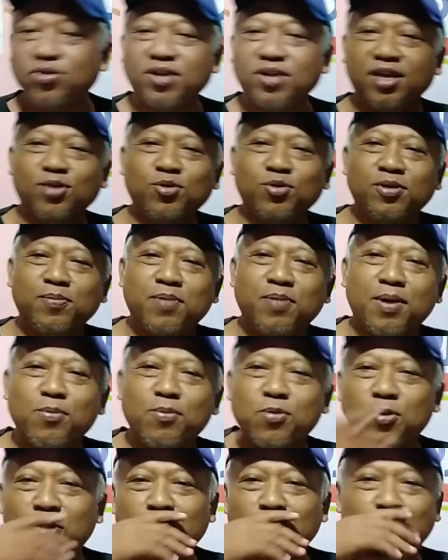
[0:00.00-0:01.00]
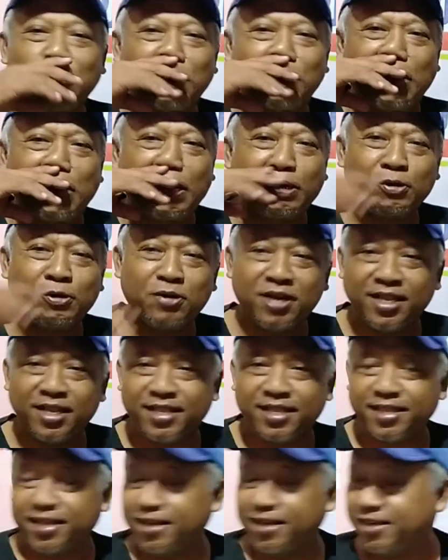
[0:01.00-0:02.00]
Saya Yudi Pramuko, tukang
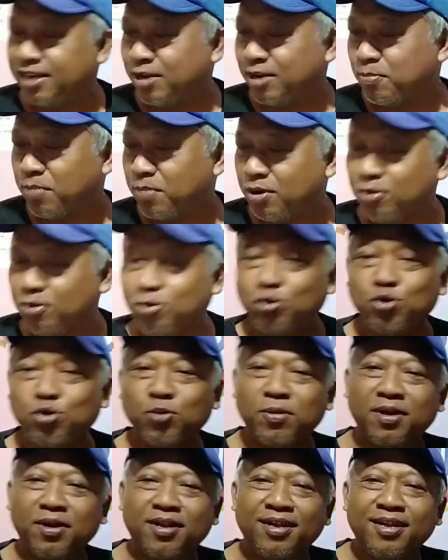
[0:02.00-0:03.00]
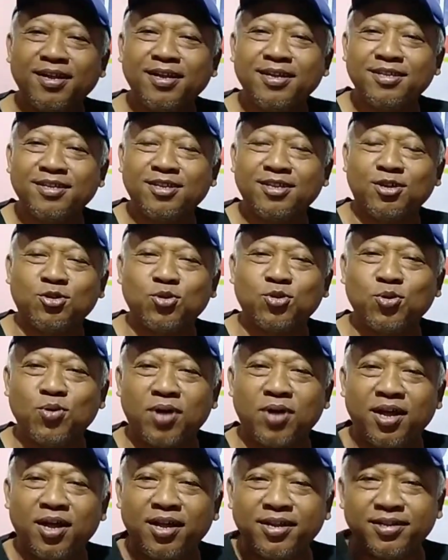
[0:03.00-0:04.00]
donat dari Parung Hijuwer,
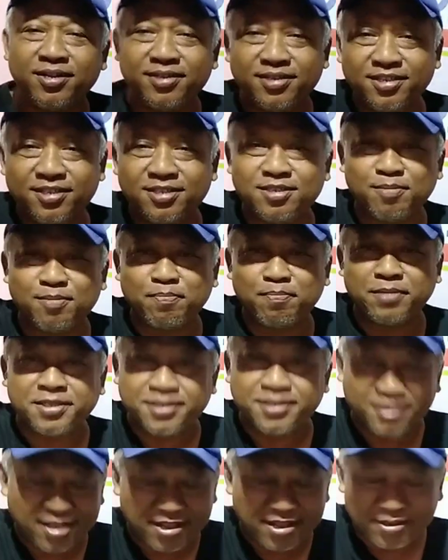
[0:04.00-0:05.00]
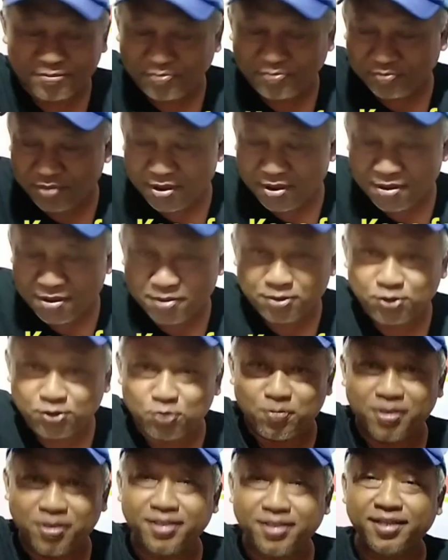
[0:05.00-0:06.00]
tertua di semesta.
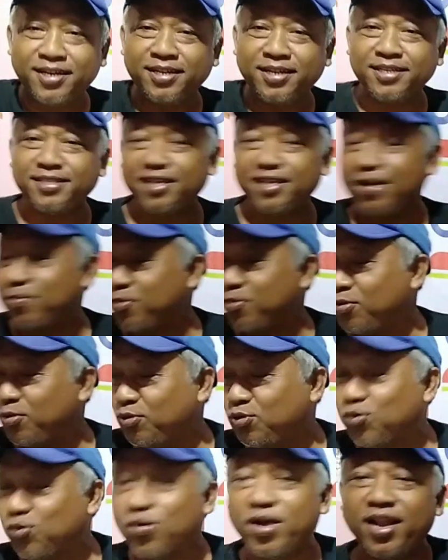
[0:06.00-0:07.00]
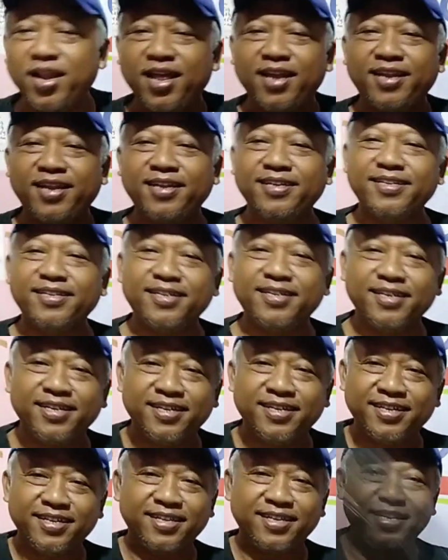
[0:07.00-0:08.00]
Jumat ini saya mau jualan.
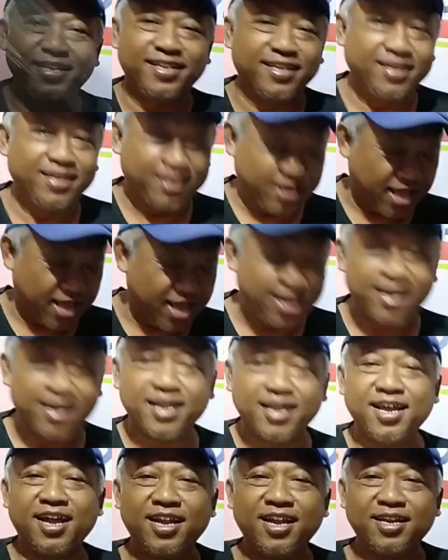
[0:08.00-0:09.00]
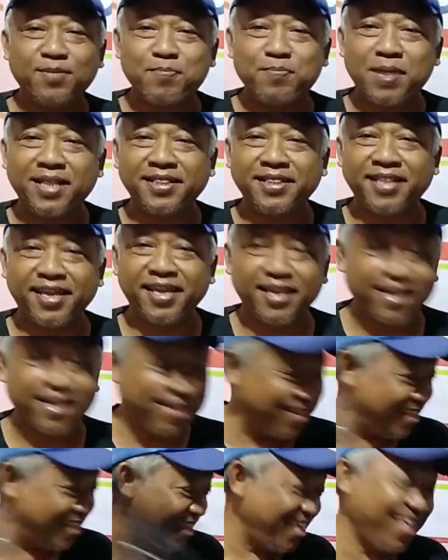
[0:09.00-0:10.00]
Harga dibanting ya.